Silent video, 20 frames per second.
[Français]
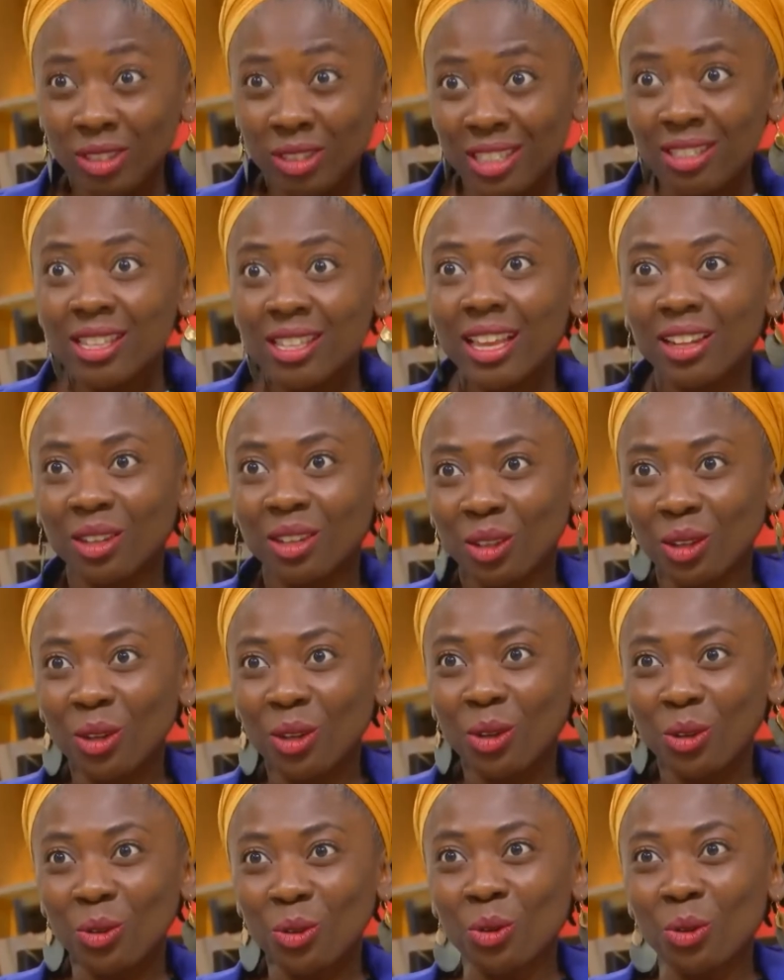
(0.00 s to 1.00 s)
dizaine
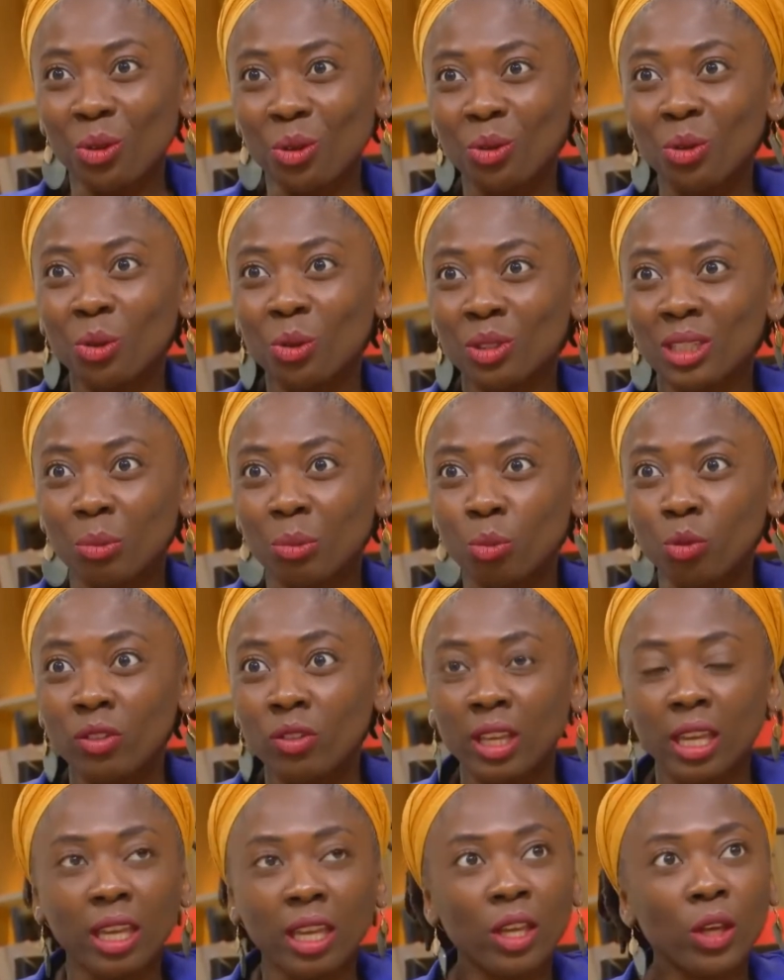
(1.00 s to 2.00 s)

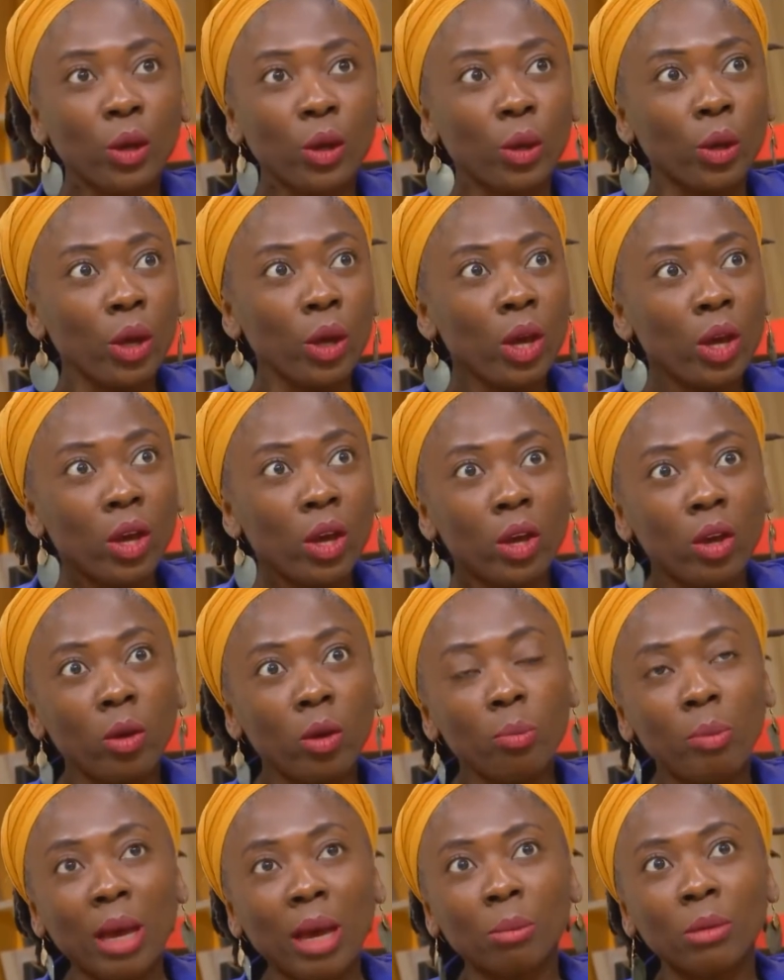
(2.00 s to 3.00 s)
d'eurodéputés,
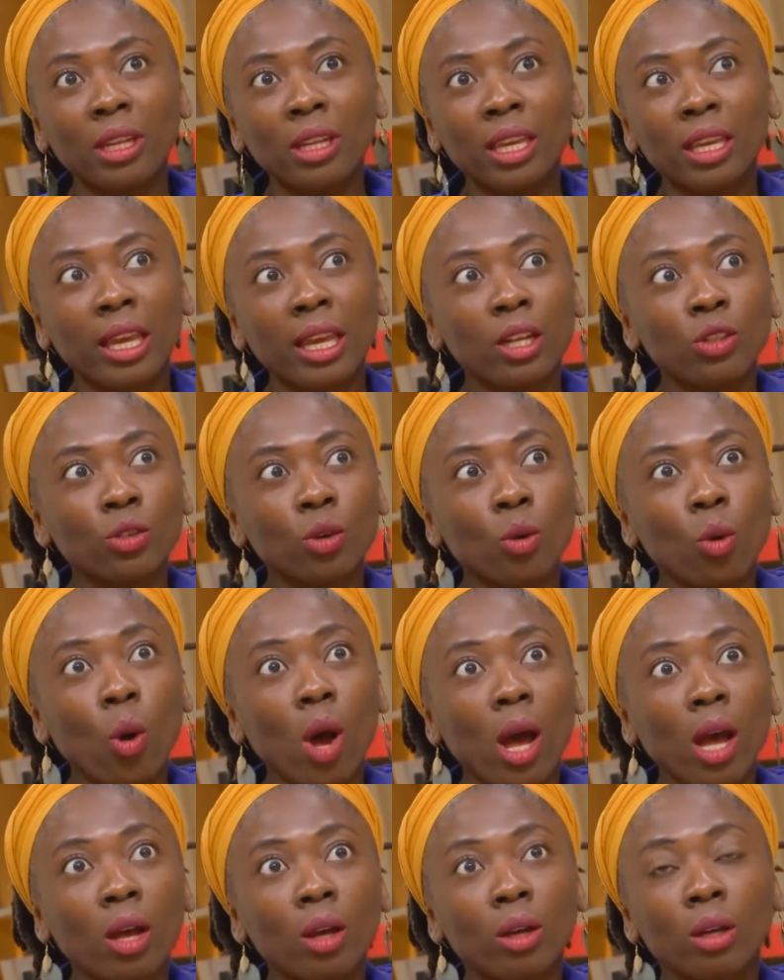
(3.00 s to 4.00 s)
parmi lesquels je
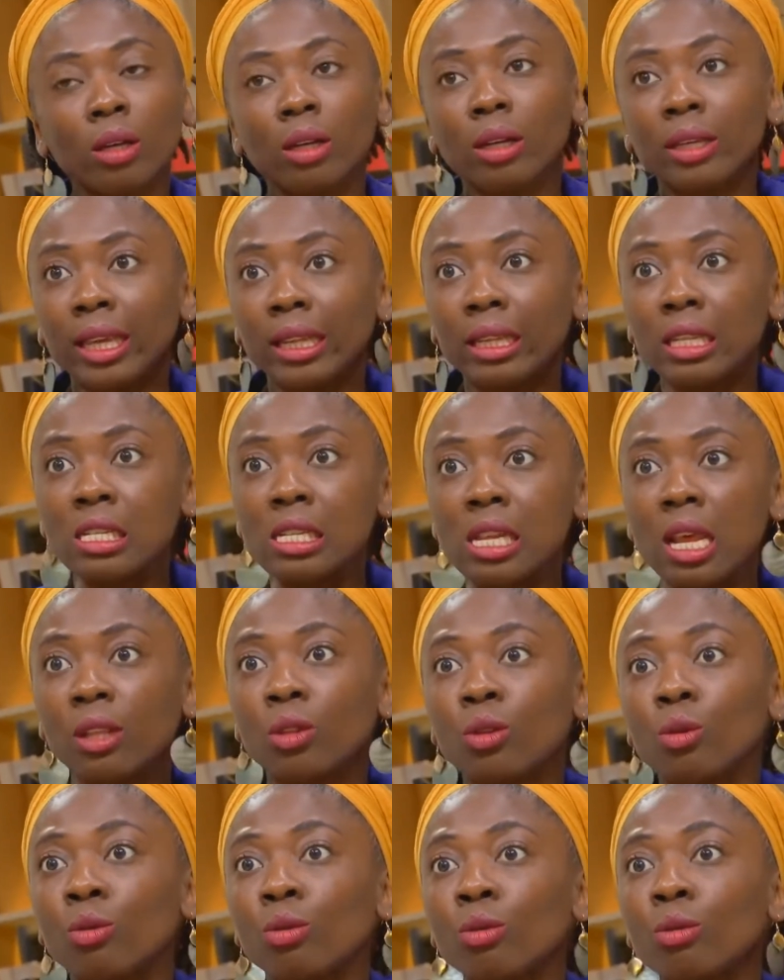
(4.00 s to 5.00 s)
crois Yannick
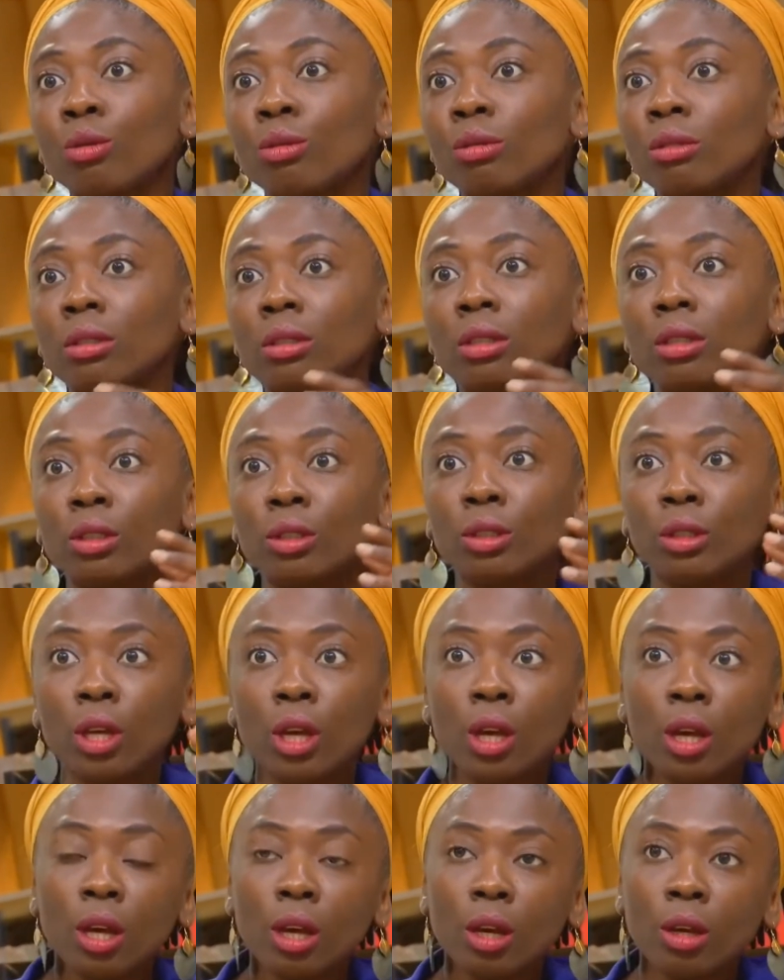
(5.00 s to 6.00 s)
Jadot,
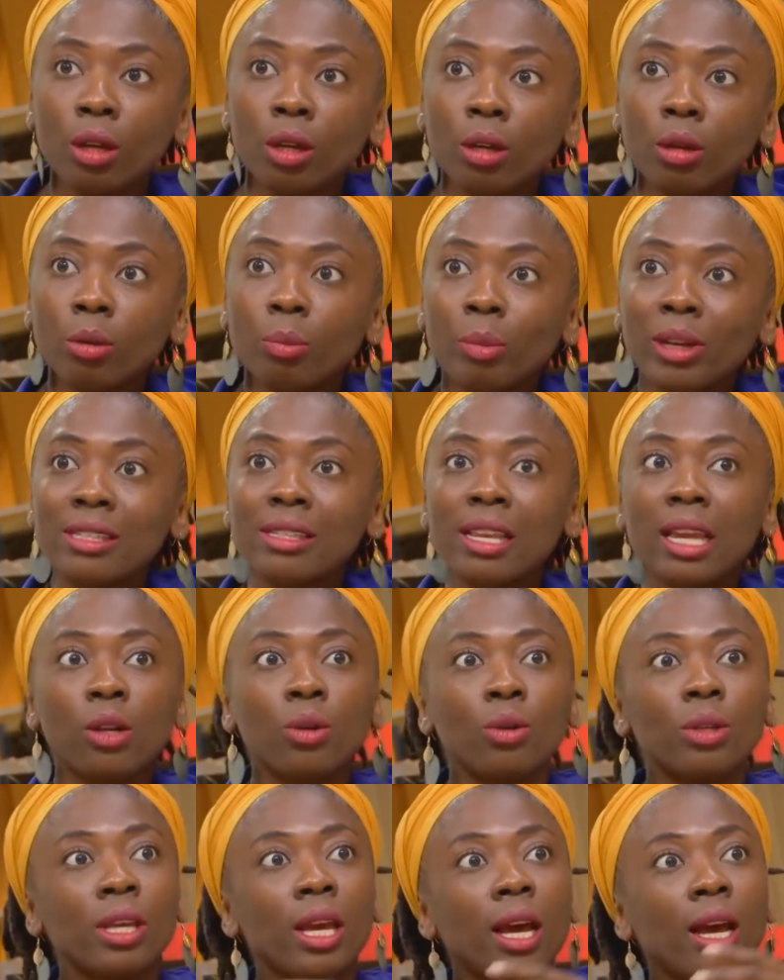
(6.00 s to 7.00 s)
Pascal
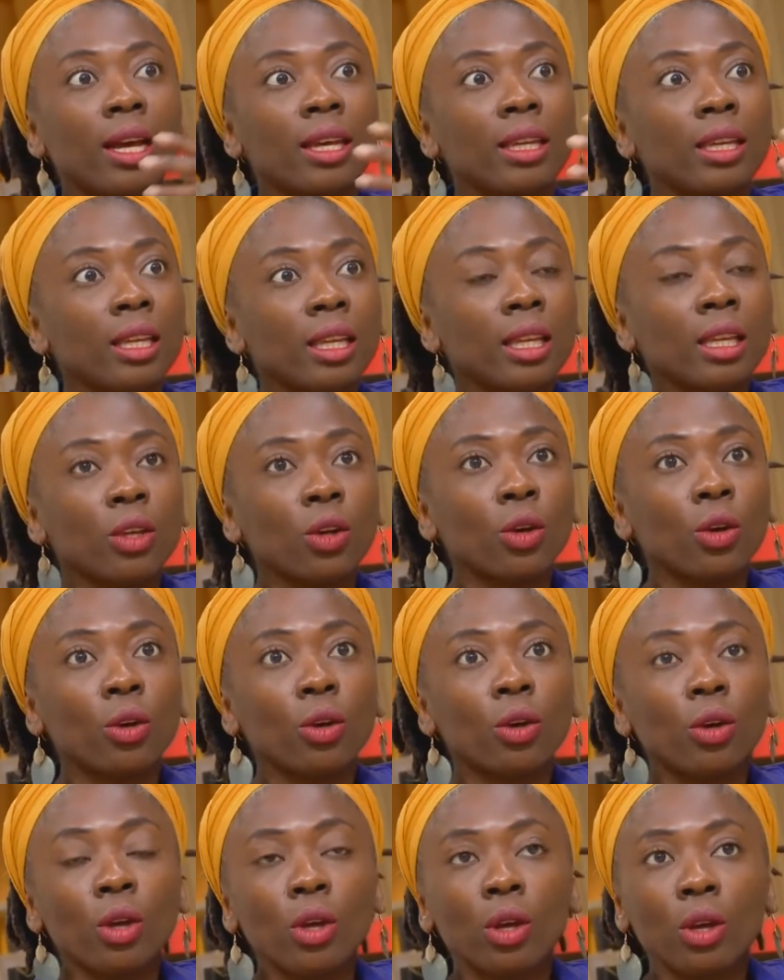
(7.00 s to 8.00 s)
Le Yarrick,
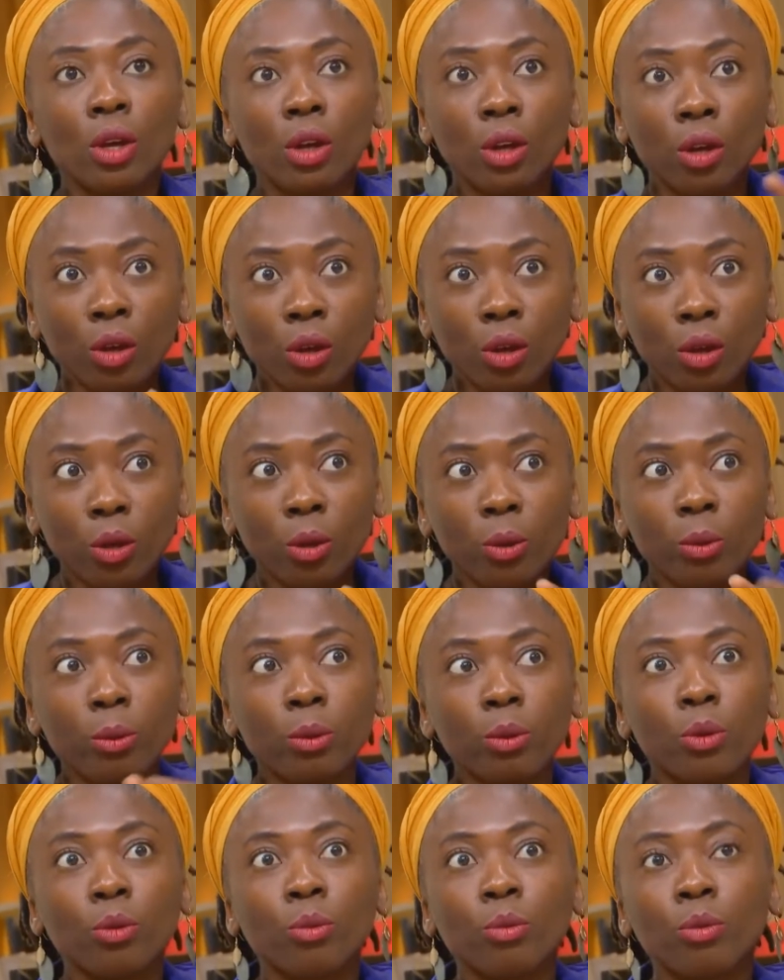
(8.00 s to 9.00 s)

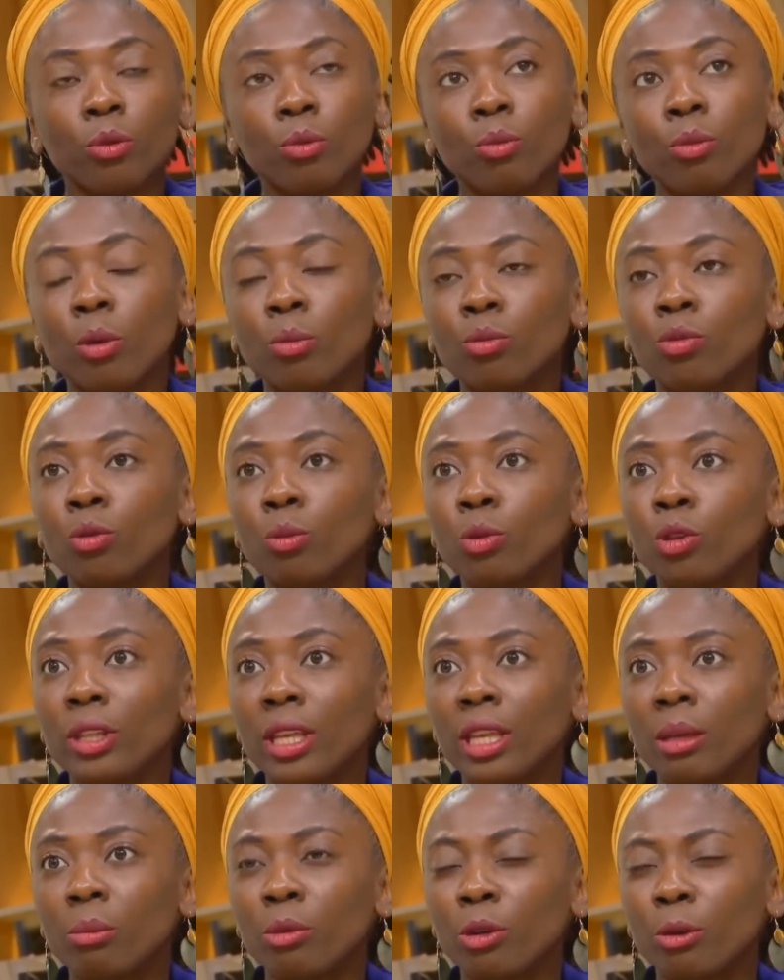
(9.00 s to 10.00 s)
euh, une, membre du
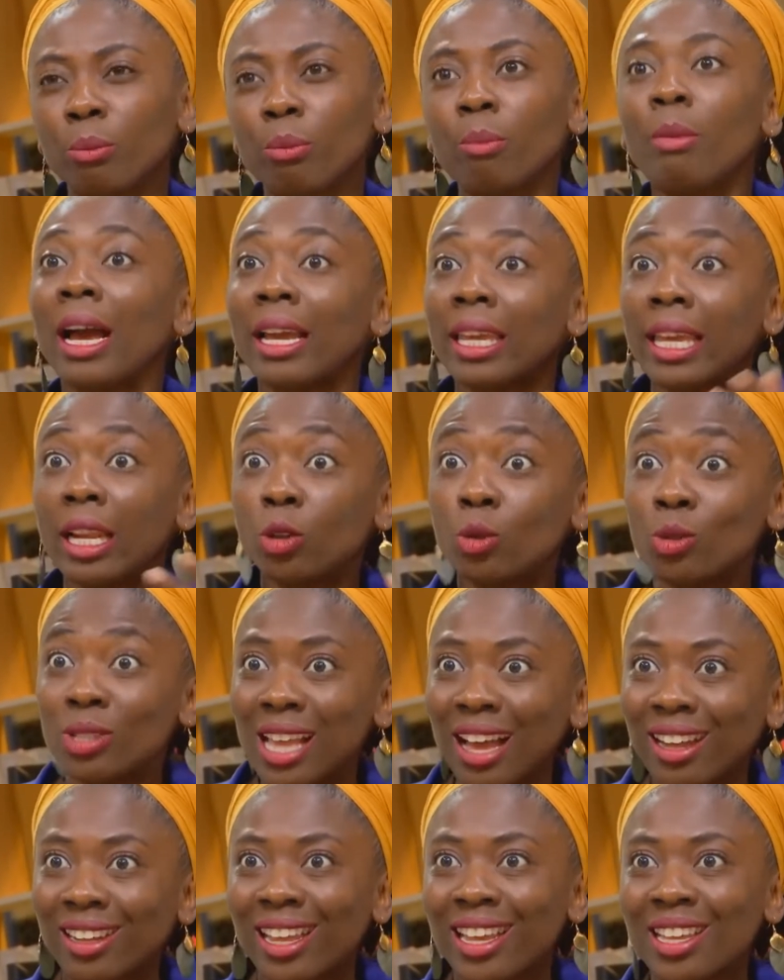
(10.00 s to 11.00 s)
Modem, Marielle de
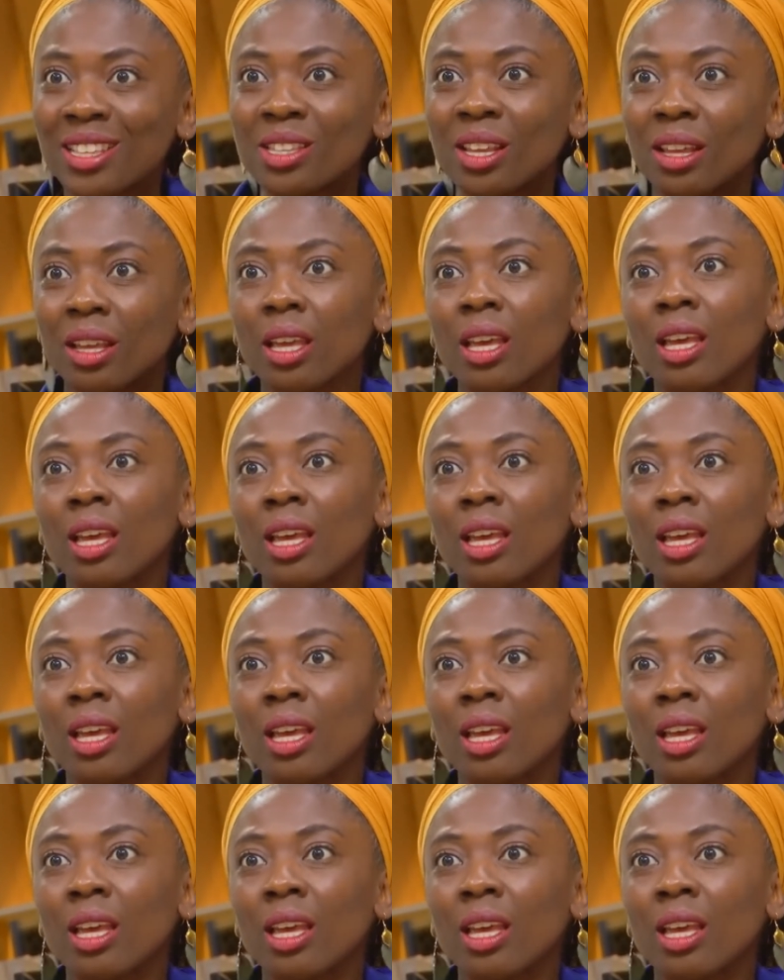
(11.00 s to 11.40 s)
Sarnez.